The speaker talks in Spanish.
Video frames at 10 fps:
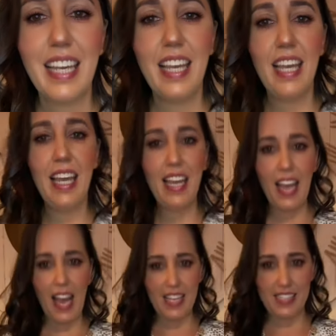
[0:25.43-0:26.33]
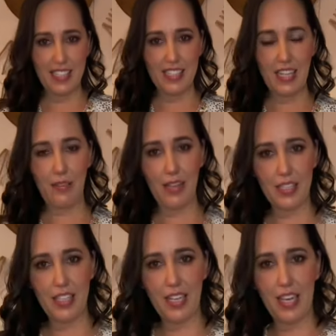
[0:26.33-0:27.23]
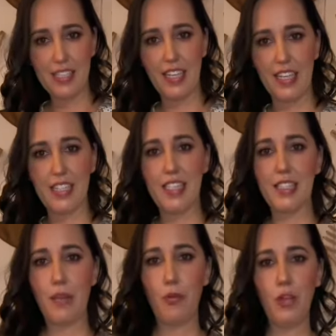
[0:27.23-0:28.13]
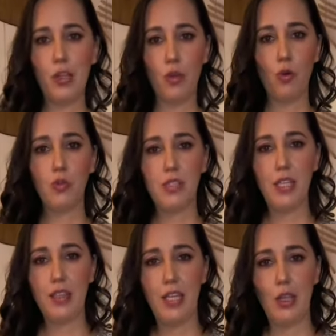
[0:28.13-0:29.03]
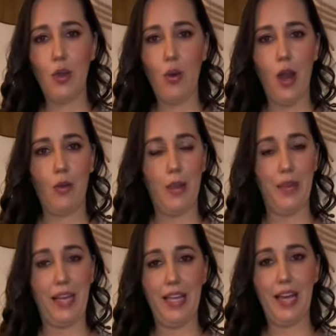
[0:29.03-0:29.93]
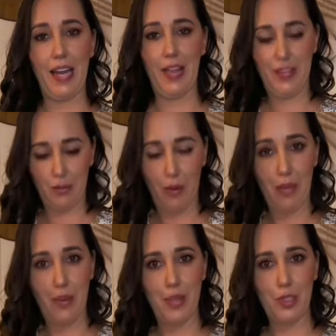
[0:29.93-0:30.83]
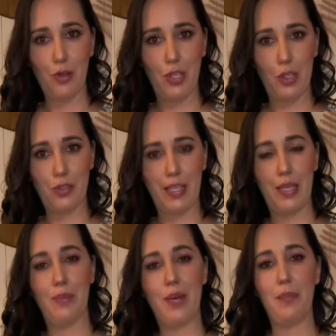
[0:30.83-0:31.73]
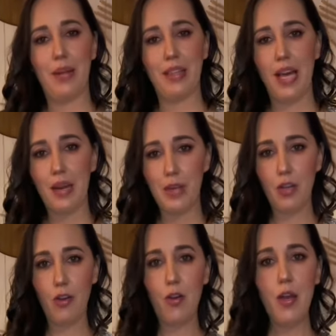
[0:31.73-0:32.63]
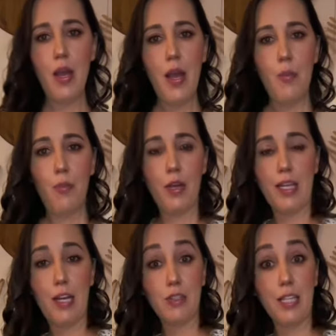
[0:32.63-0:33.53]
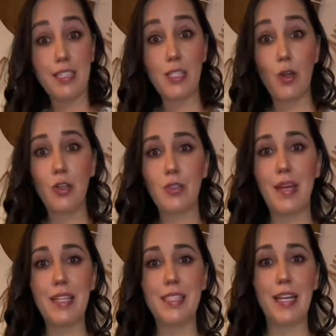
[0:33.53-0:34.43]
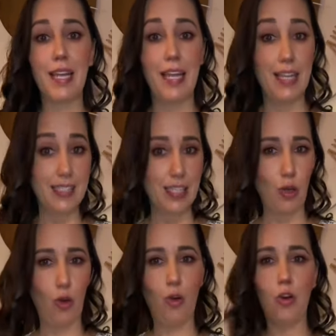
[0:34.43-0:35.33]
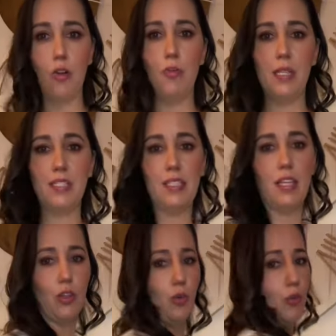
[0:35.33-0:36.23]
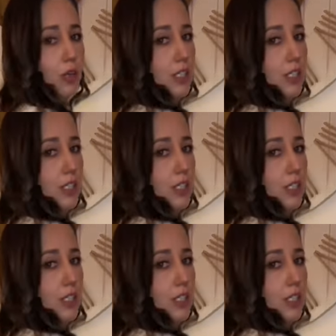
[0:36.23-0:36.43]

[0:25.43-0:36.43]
y así se ve, chicas. Le quise estar poniendo un cintito, aunque me queda grande, no había más hoyitos aquí para apretármelo. Porque los accesorios van a ser en este color, un vestidito muy